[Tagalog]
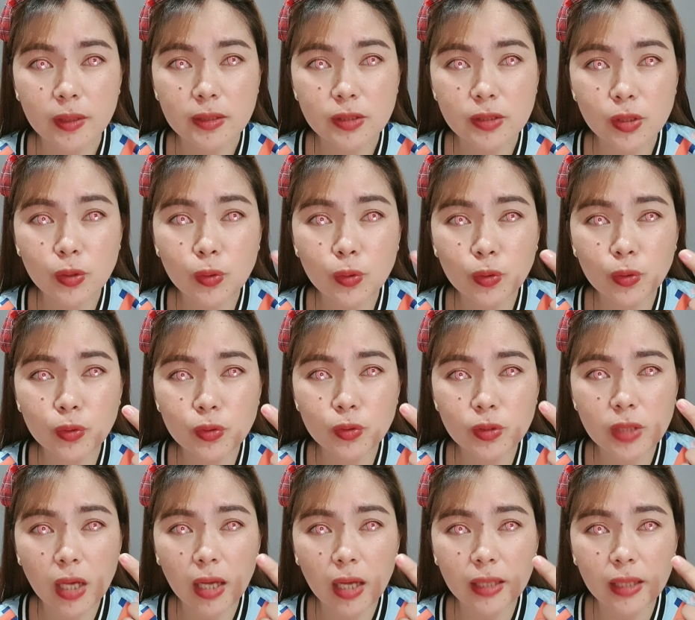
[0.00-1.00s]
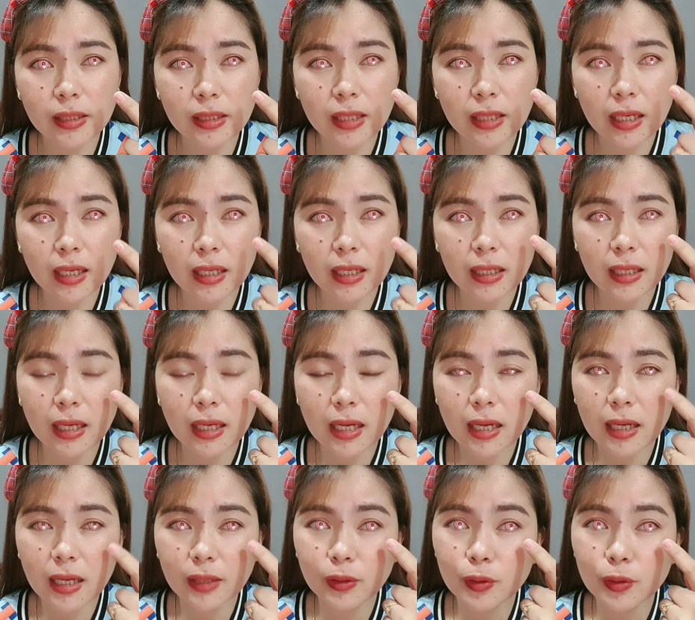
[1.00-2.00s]
siguro sa kanyang
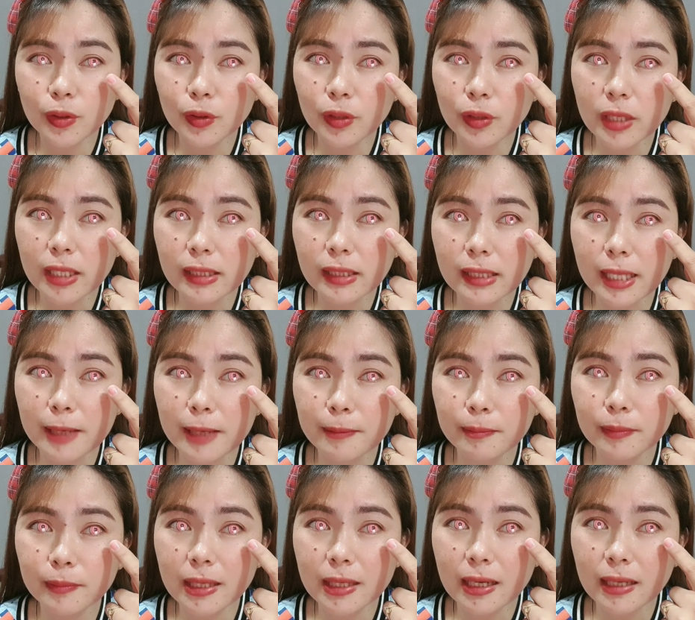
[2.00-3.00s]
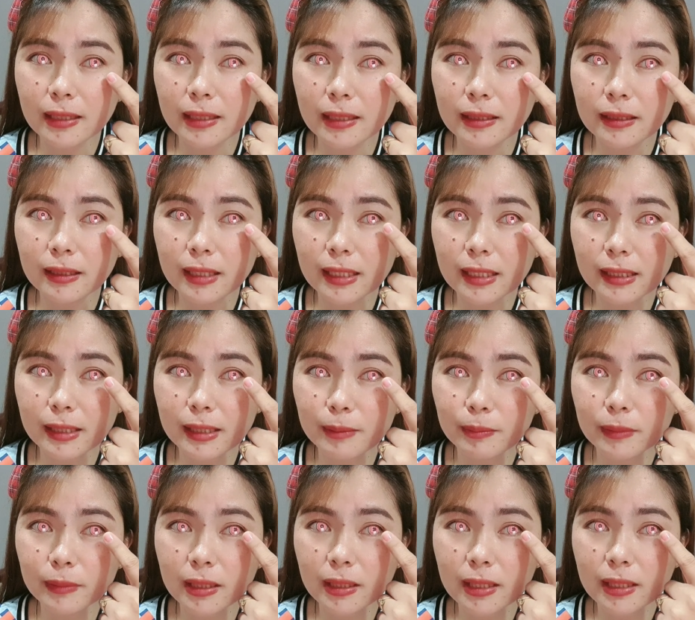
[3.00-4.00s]
ano yung itim yan, yung
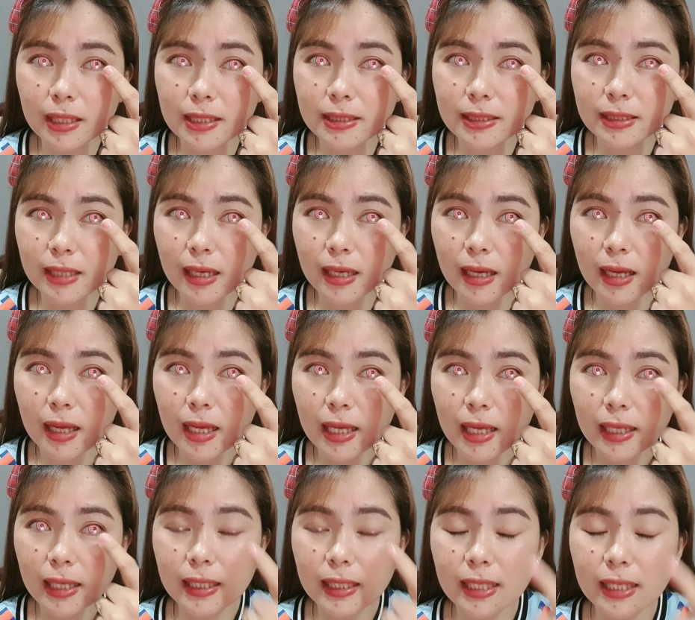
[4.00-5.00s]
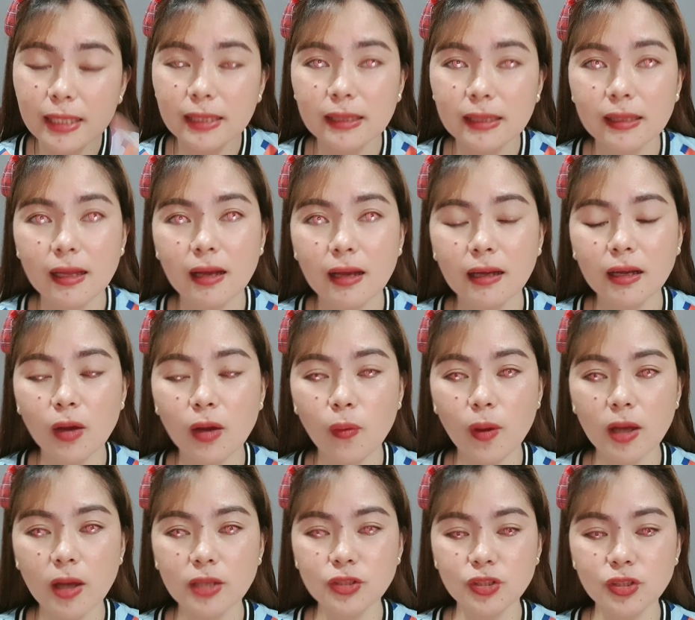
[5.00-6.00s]
itim na nasa gitna,
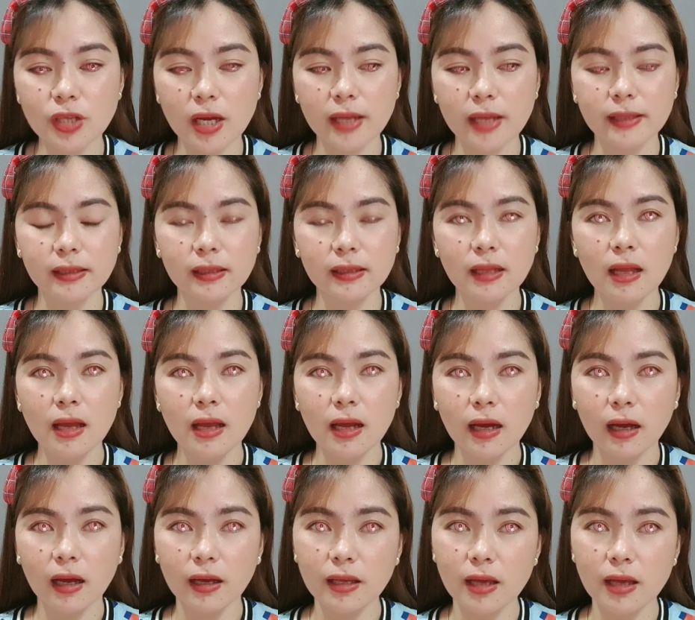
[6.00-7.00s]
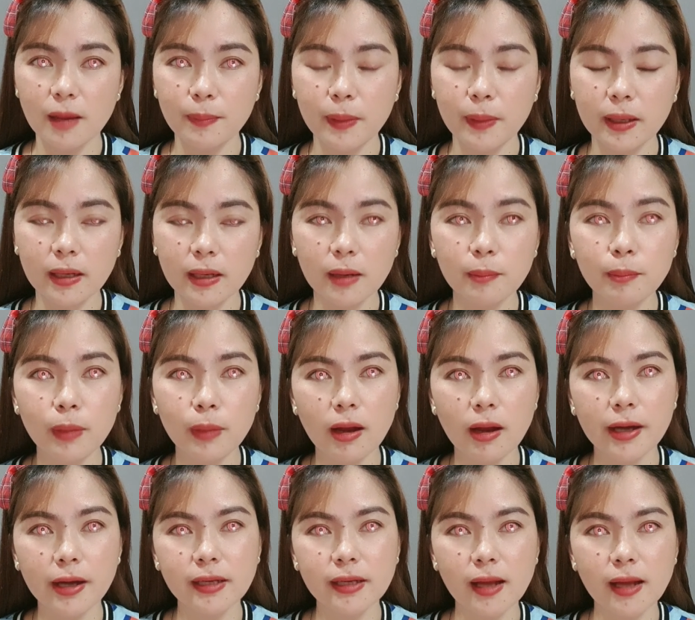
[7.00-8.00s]
gawa diyan kaya parang
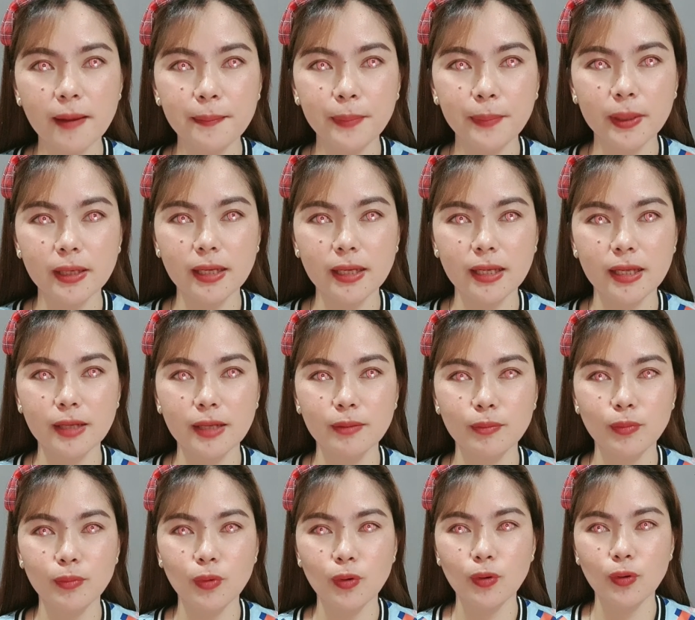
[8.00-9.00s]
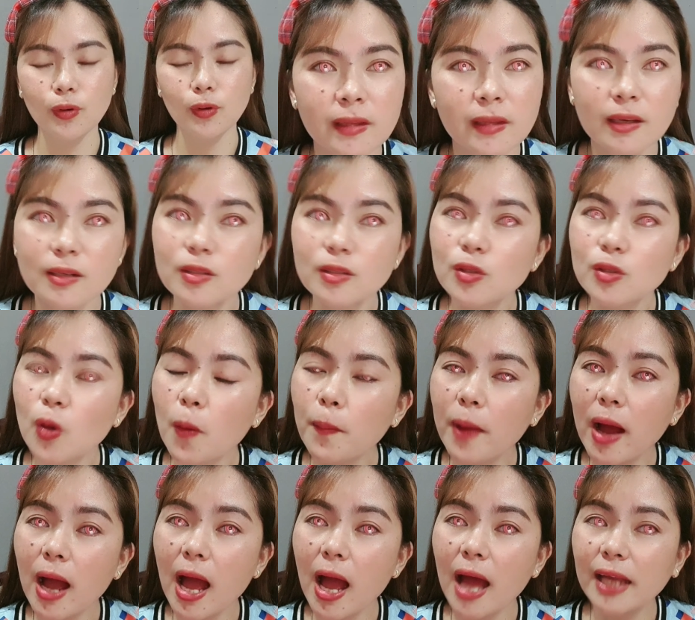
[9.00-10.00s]
blurred ang paningin mo. So,
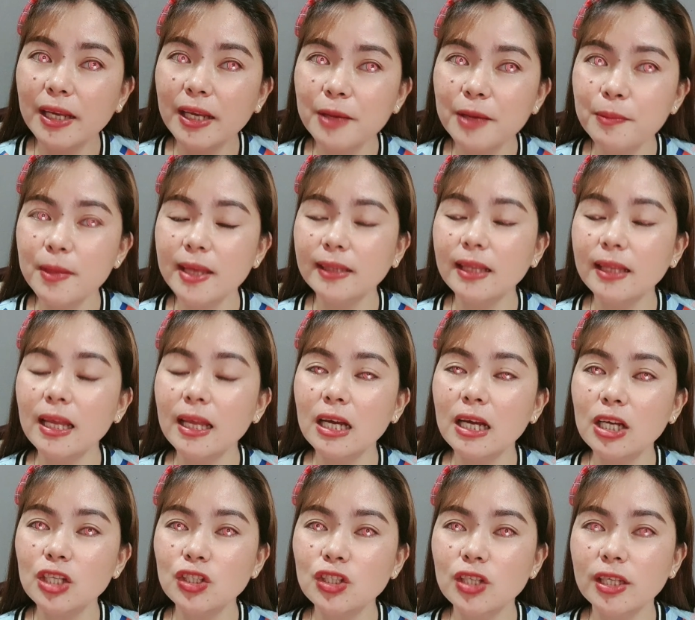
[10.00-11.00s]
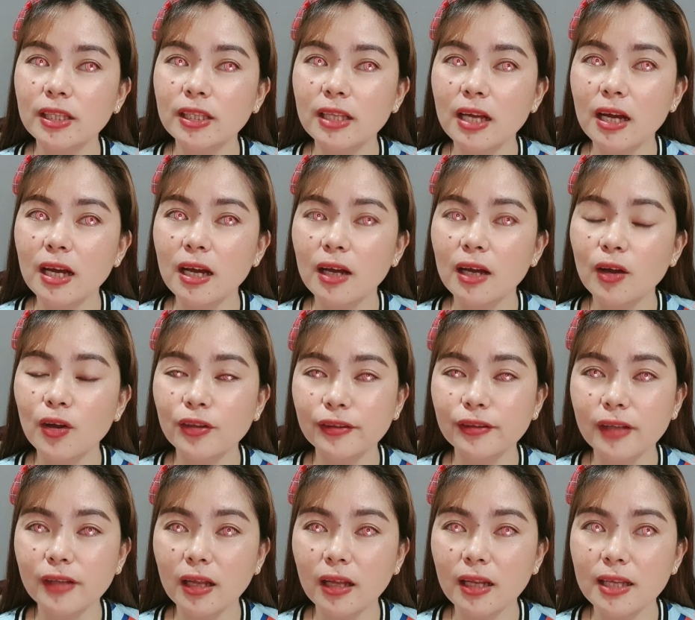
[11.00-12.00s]
pang-anime talaga siya na
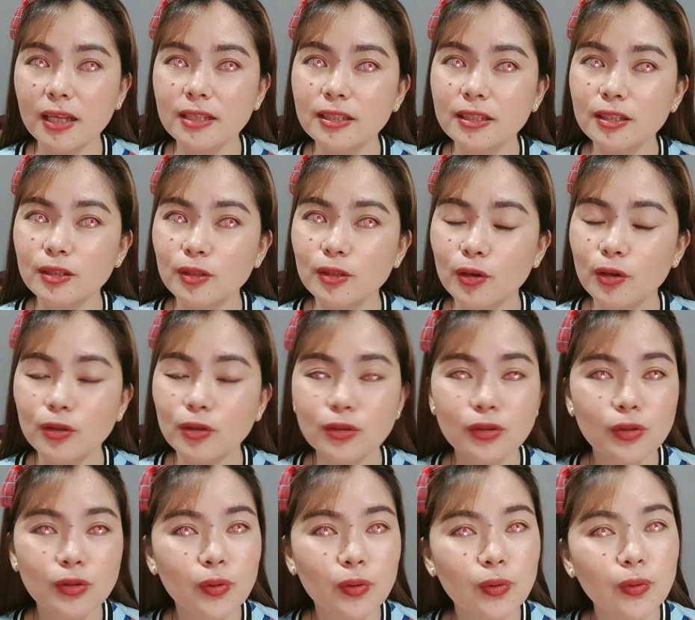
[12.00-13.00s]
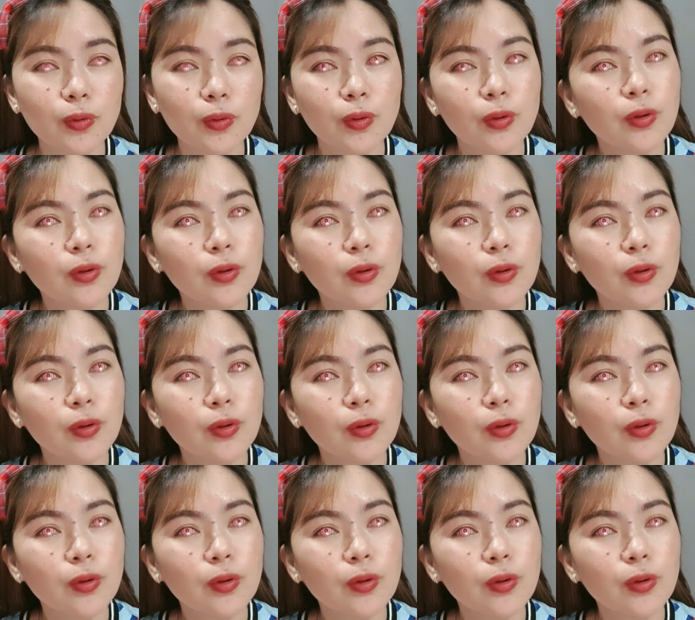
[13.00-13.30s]
contact lens, no? So,